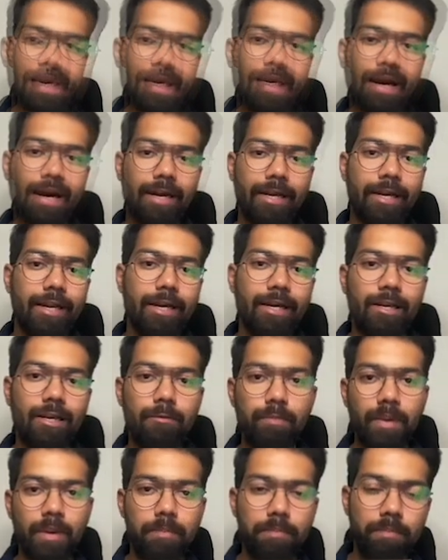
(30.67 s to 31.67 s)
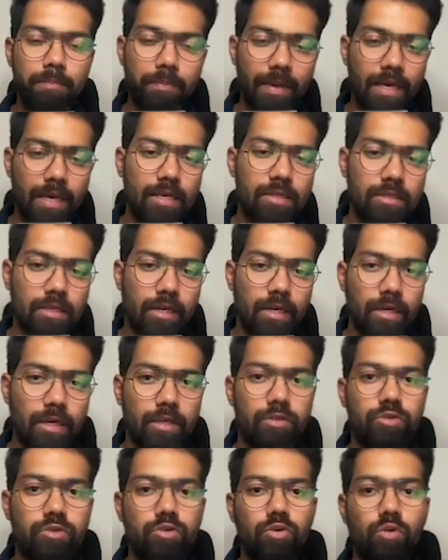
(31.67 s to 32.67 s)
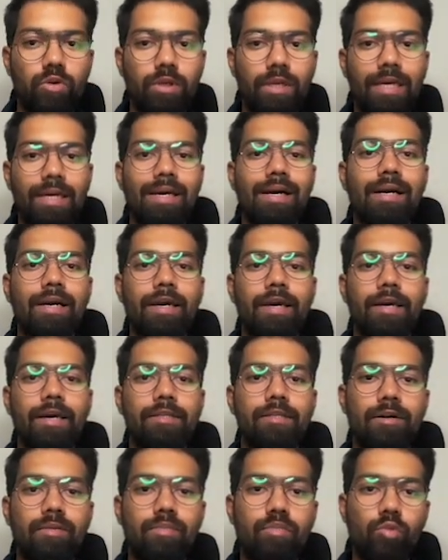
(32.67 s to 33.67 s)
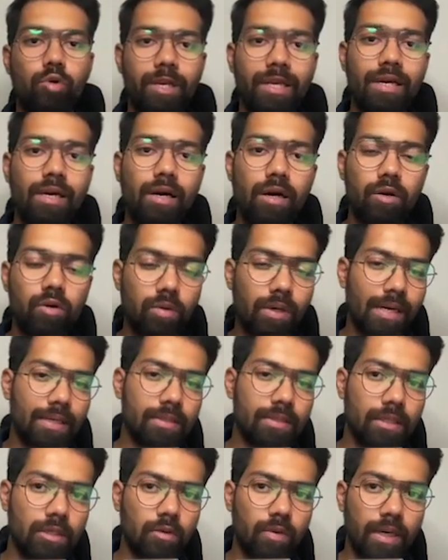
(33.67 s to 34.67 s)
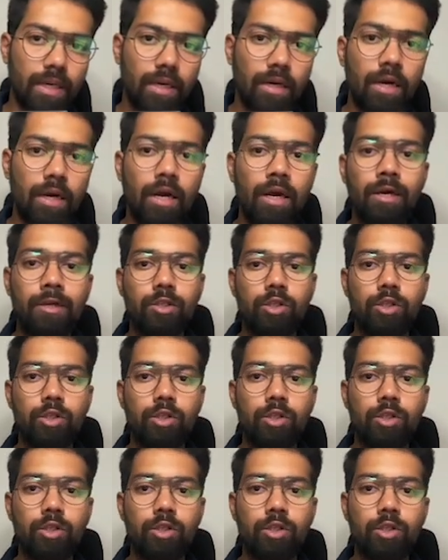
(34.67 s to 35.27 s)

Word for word: आर्टिकल पे बेस्ड है जो लिखा गया था मोनिका रोगाती द्वारा तो